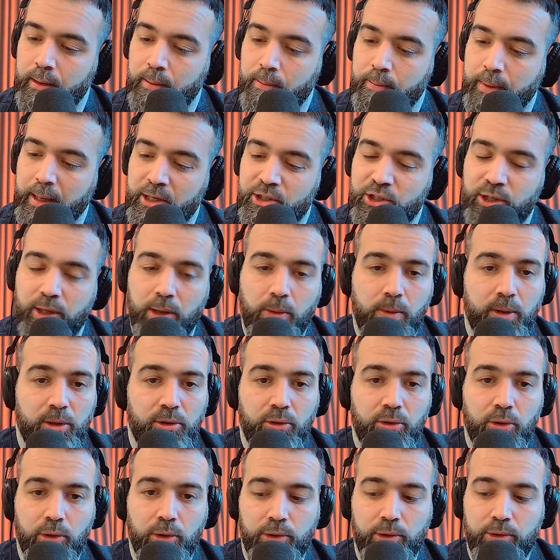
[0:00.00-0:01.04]
pagina
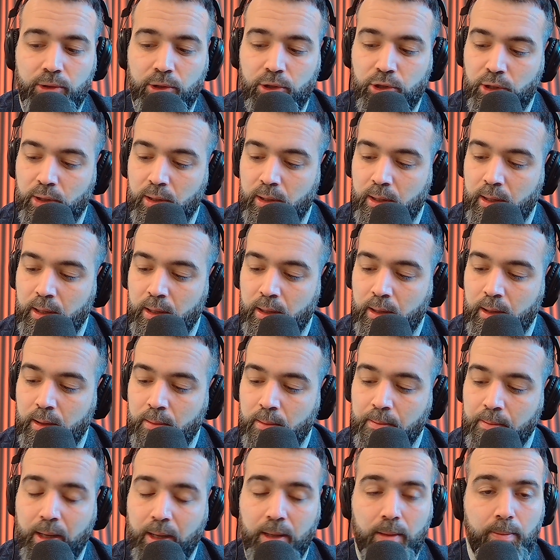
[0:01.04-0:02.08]
14.
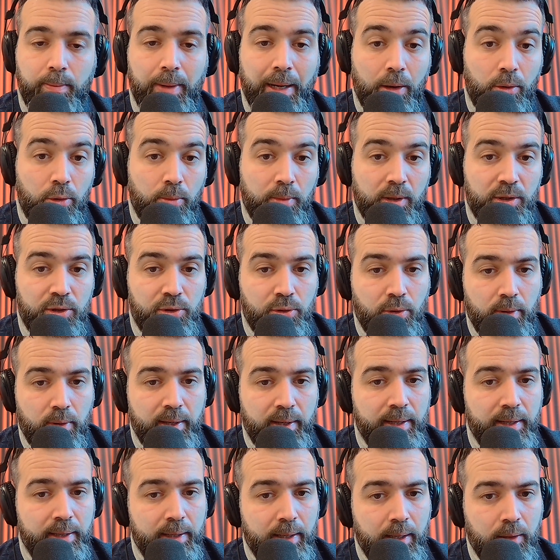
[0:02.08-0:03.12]
Ma Paolo
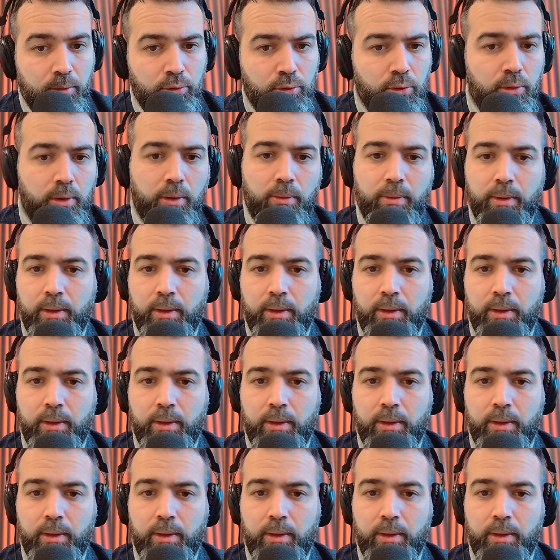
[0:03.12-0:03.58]
Mastrolilli l'autore,